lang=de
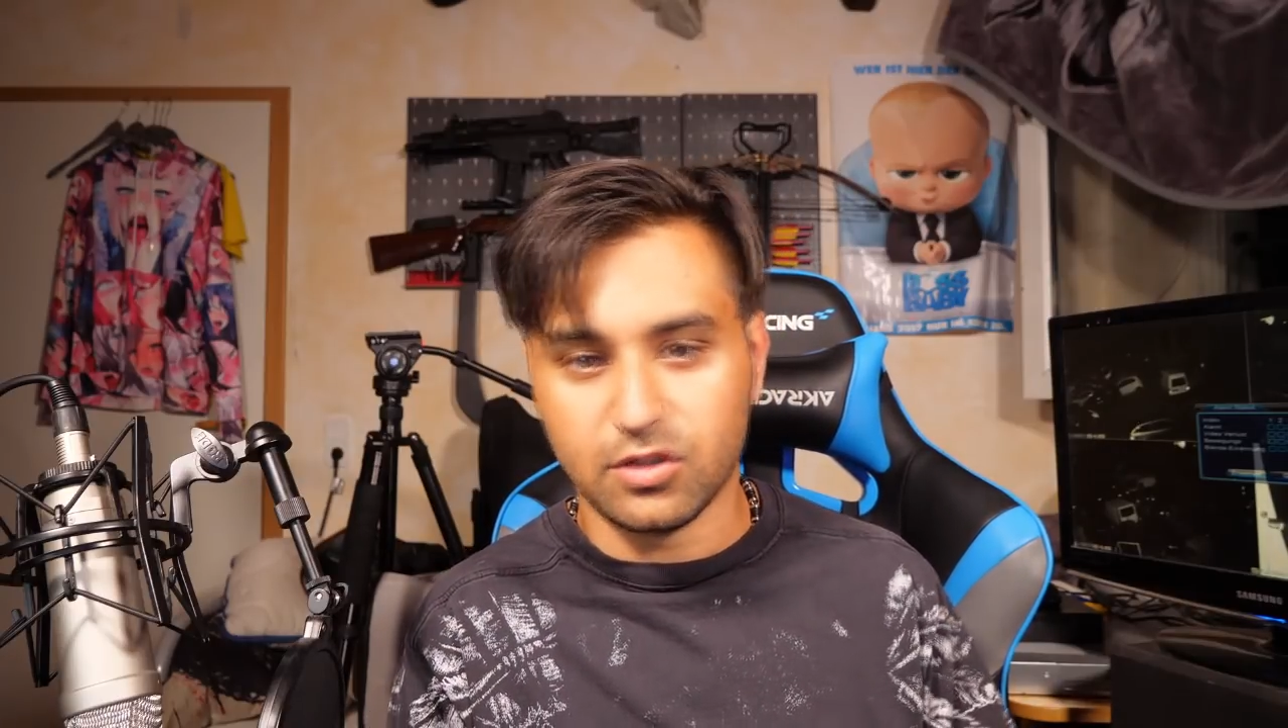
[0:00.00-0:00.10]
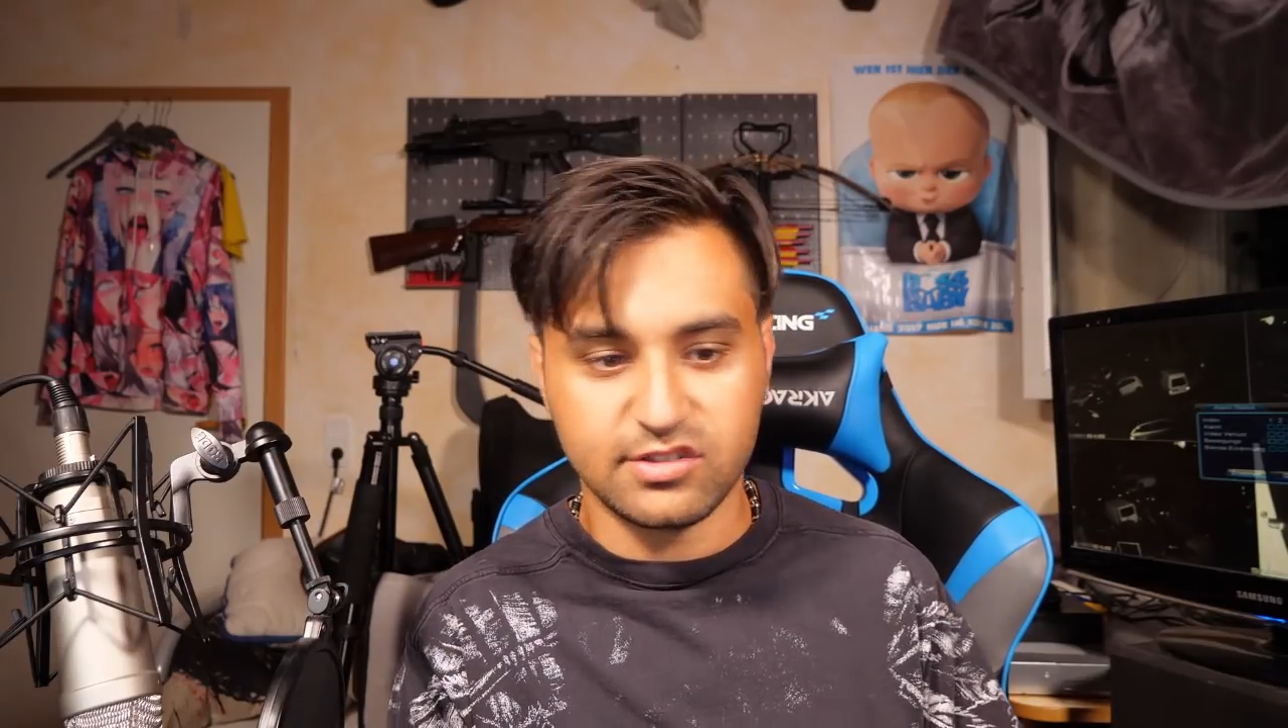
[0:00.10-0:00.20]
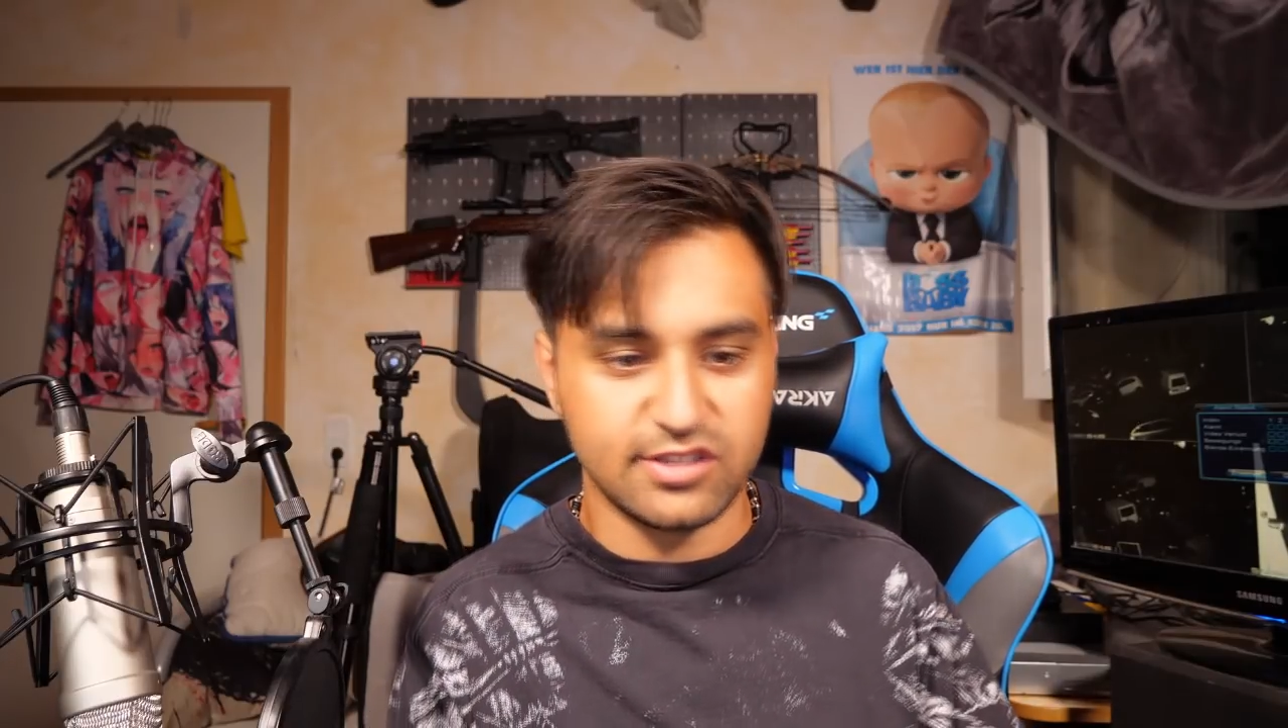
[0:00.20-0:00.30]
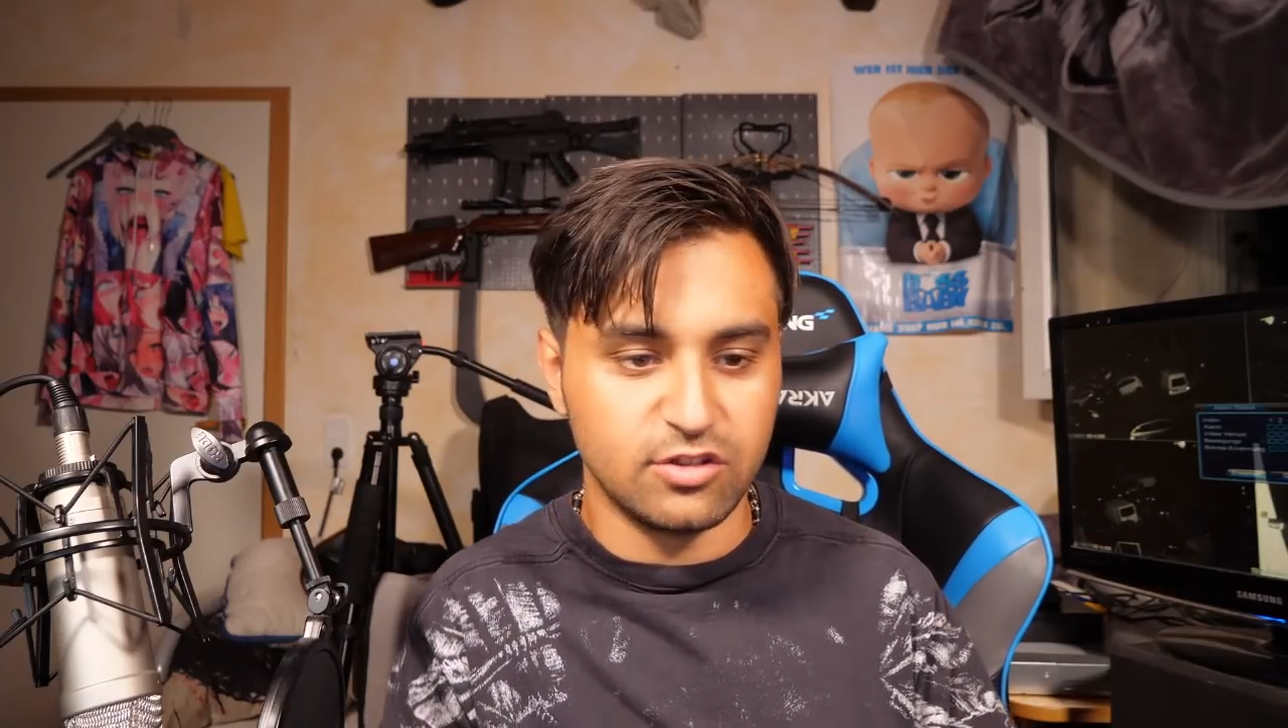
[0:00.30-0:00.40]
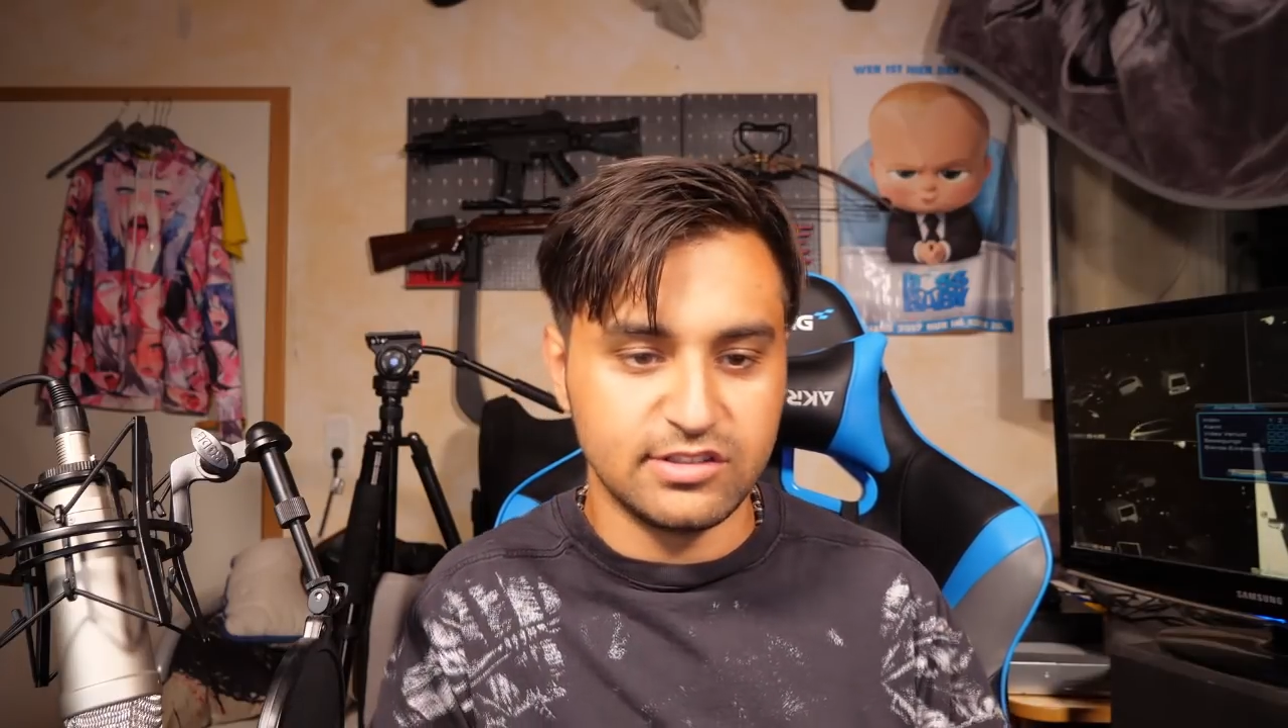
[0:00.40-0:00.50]
Bei
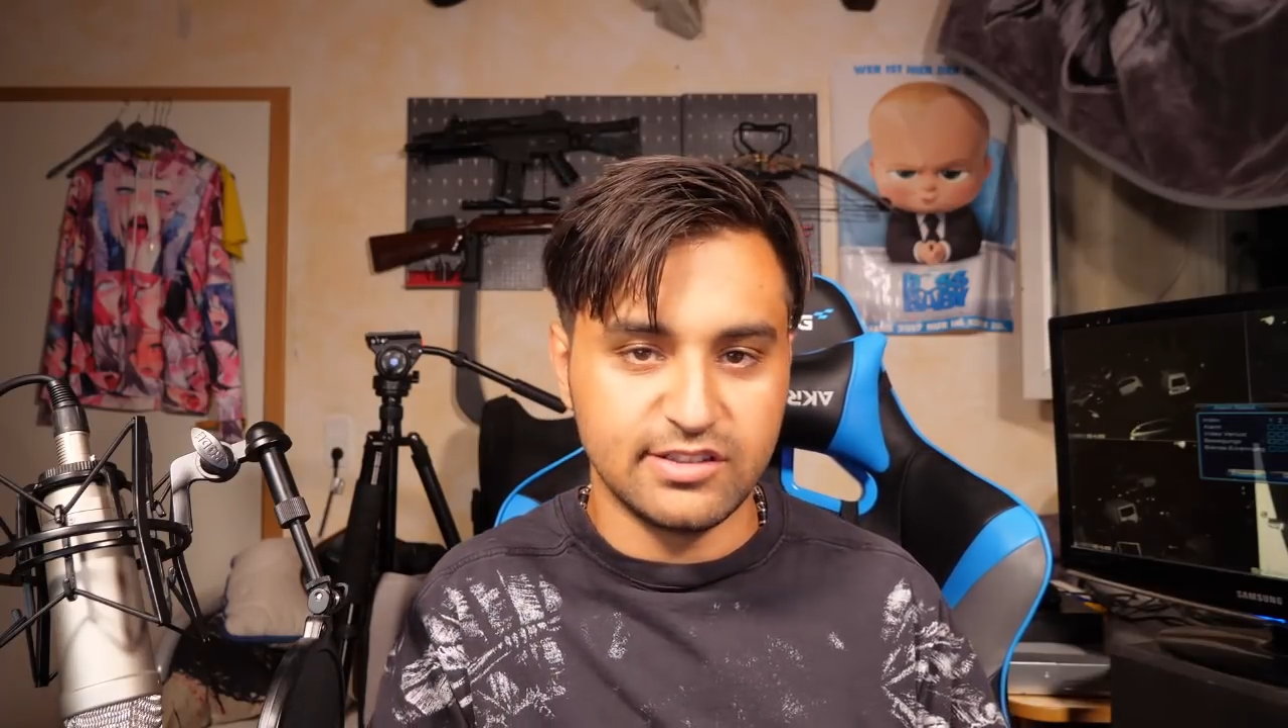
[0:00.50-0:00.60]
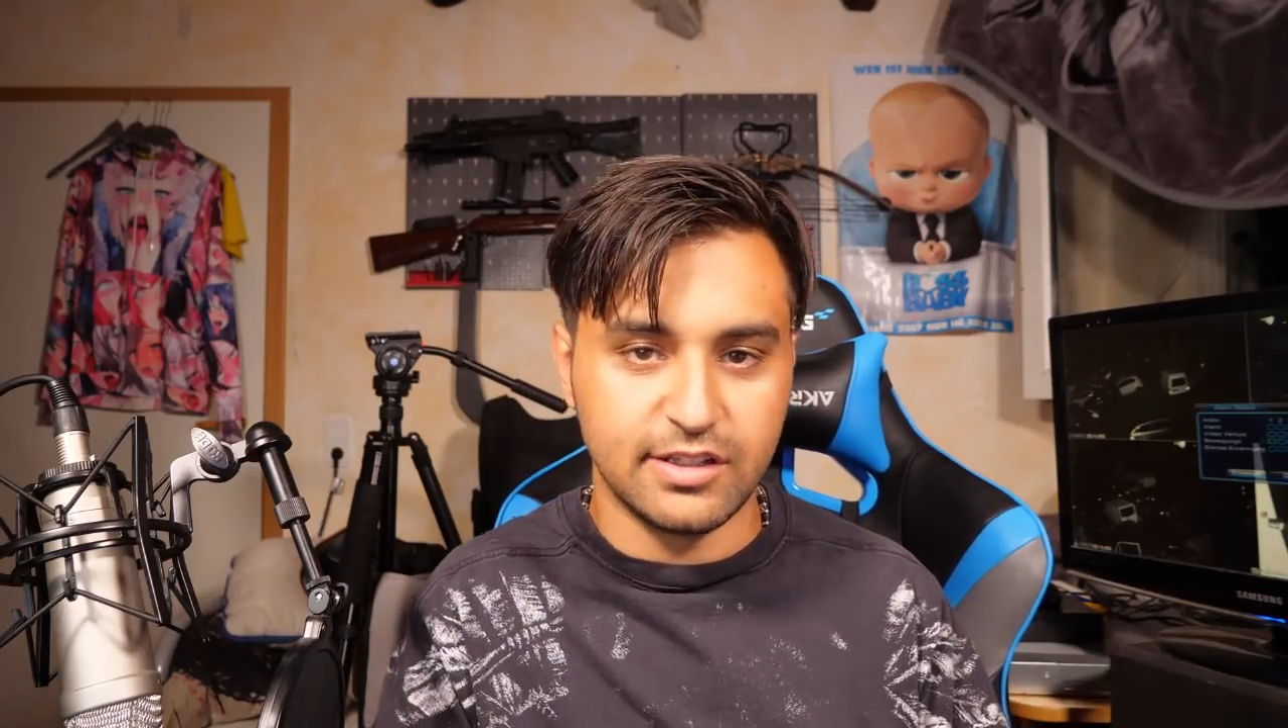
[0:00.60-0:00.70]
uns zu Hause